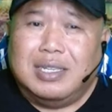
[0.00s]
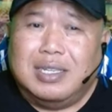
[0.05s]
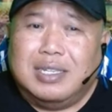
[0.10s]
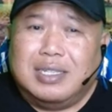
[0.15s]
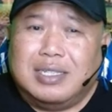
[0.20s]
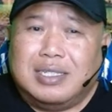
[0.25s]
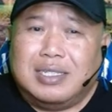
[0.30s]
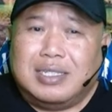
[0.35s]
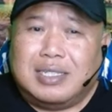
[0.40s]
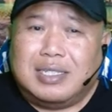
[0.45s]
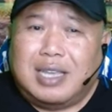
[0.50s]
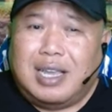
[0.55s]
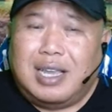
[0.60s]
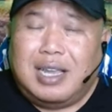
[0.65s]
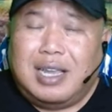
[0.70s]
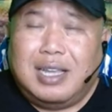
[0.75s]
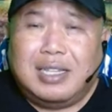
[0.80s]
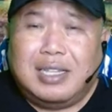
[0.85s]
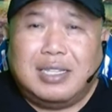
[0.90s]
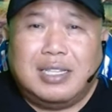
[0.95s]

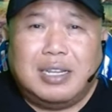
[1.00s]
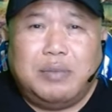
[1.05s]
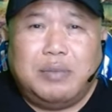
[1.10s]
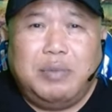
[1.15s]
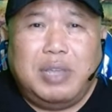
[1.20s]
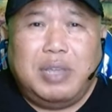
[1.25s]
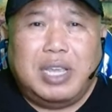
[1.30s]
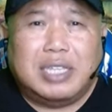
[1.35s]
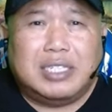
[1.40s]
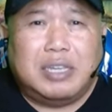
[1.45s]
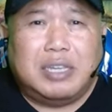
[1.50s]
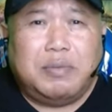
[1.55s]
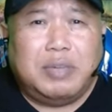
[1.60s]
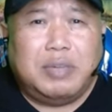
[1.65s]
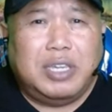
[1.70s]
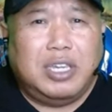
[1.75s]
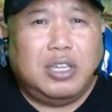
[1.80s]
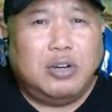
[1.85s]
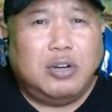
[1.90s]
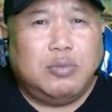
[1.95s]
saat terbiasa
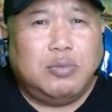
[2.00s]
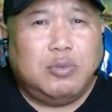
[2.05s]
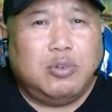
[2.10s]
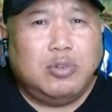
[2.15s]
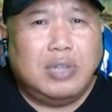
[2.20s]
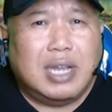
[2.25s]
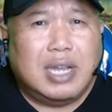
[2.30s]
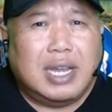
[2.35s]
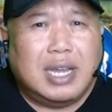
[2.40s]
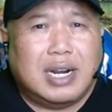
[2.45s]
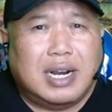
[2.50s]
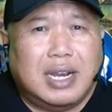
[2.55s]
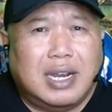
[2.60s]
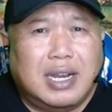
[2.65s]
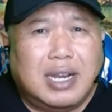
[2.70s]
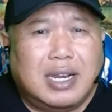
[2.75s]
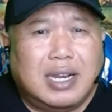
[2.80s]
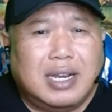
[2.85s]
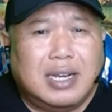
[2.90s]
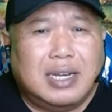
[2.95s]
menghirup udara
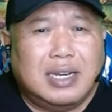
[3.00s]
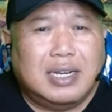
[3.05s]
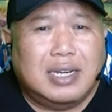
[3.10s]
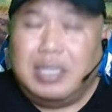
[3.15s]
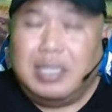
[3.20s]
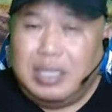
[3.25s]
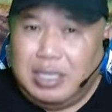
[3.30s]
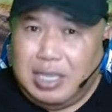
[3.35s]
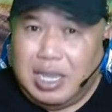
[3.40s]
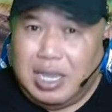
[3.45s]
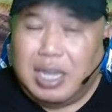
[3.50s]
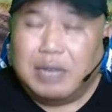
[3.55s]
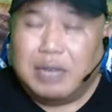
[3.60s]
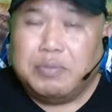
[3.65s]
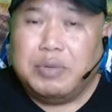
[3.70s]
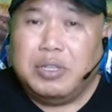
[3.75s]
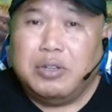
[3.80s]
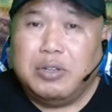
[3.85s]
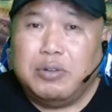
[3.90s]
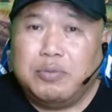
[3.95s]
yang
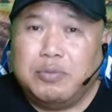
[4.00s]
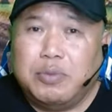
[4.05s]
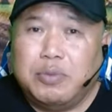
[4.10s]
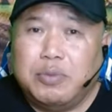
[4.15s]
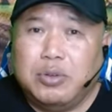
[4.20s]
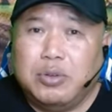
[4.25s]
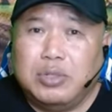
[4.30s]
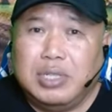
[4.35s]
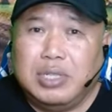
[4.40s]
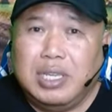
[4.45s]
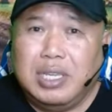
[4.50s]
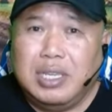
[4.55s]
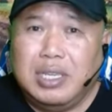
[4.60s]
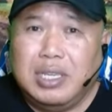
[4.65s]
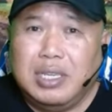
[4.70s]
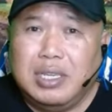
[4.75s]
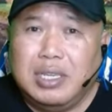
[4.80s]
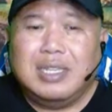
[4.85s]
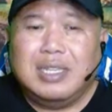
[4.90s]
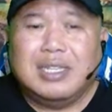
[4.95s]
penuh polusi,
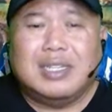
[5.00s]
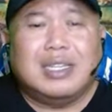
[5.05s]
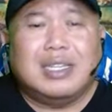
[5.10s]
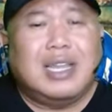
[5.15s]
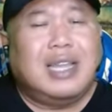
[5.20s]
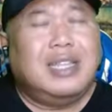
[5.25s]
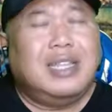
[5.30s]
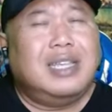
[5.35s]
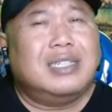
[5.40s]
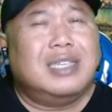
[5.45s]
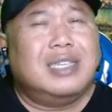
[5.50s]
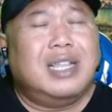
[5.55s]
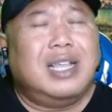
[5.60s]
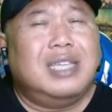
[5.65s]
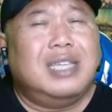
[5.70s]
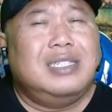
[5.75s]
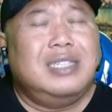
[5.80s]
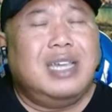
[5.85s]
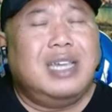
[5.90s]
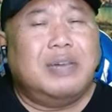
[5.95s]
tak ada
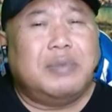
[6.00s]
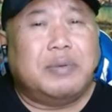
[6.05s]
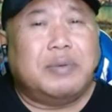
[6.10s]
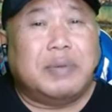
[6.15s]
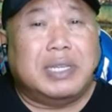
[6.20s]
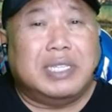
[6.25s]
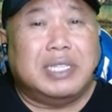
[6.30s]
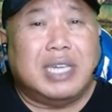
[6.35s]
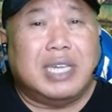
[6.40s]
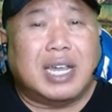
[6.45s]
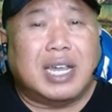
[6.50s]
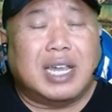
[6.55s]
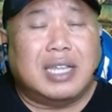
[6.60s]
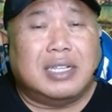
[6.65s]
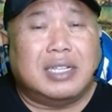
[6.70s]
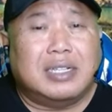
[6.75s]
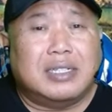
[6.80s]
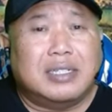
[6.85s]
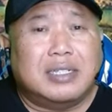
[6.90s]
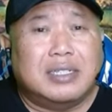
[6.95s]
salahnya memanjakan
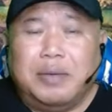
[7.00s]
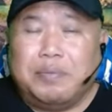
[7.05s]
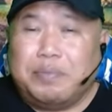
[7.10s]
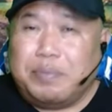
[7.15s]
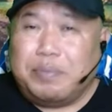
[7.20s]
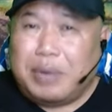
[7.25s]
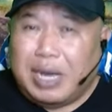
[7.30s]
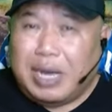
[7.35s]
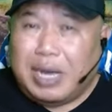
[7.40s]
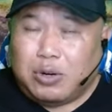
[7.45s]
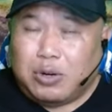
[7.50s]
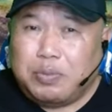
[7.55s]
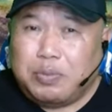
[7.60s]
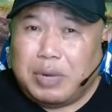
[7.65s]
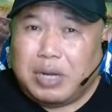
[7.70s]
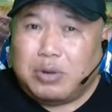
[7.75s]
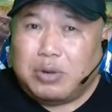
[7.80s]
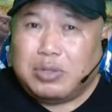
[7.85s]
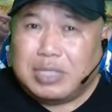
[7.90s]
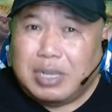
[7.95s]

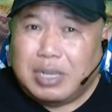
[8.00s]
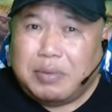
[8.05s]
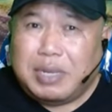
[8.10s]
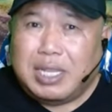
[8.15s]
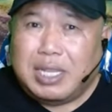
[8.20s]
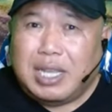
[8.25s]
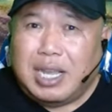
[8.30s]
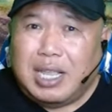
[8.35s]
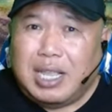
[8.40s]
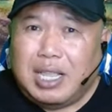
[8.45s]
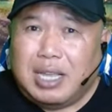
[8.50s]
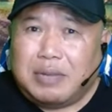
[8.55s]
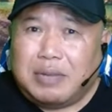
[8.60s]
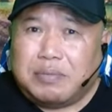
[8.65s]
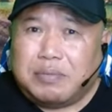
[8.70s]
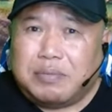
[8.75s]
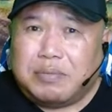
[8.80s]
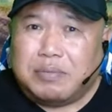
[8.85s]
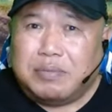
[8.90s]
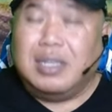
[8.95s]
paru-paru sahabat alam
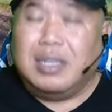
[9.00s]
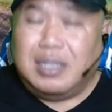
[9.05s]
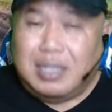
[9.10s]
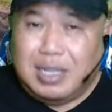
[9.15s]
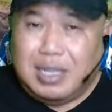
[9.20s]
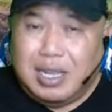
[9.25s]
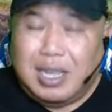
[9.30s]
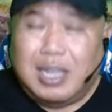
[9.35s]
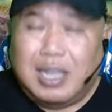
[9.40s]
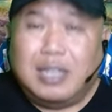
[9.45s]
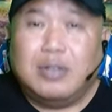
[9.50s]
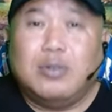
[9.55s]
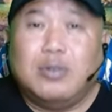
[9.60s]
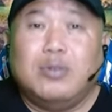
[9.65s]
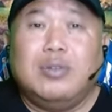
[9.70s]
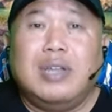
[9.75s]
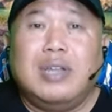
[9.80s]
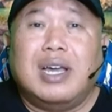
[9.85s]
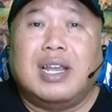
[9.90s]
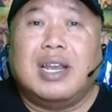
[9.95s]
dengan
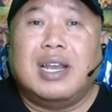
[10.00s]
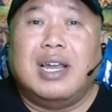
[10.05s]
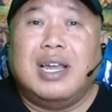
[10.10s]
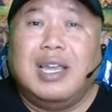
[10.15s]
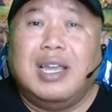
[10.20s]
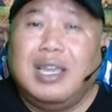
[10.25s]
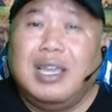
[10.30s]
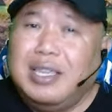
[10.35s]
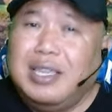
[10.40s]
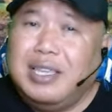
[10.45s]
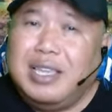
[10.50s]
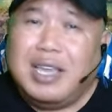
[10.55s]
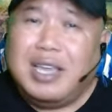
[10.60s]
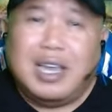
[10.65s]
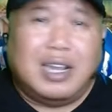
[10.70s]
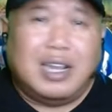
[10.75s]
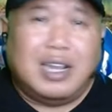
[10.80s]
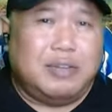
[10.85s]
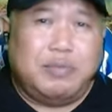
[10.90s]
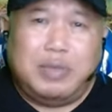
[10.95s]
udara yang
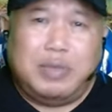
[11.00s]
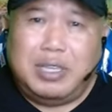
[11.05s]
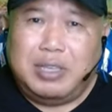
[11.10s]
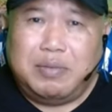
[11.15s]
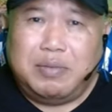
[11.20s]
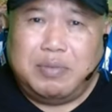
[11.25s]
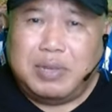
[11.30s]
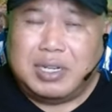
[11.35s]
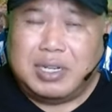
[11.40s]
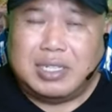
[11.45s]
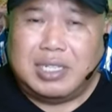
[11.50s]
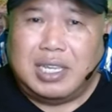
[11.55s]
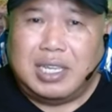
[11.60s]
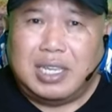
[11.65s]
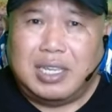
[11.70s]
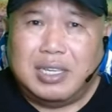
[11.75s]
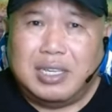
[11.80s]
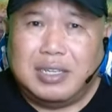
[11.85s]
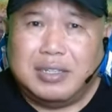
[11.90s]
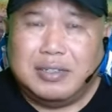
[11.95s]
lebih bersih.
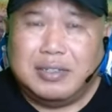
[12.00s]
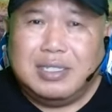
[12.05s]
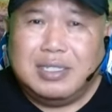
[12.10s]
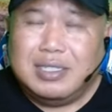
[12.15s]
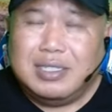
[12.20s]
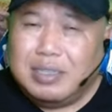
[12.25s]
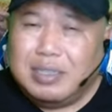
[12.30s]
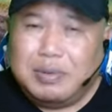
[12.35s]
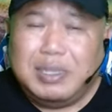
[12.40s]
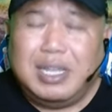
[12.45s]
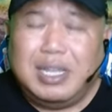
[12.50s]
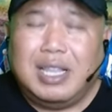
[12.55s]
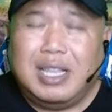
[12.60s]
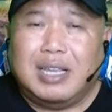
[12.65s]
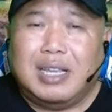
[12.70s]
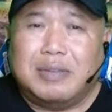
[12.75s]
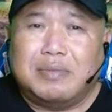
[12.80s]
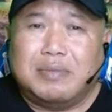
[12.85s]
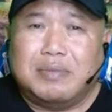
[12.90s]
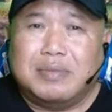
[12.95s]
Sahabat
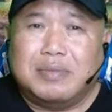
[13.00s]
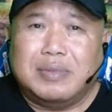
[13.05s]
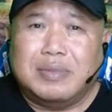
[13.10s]
alam,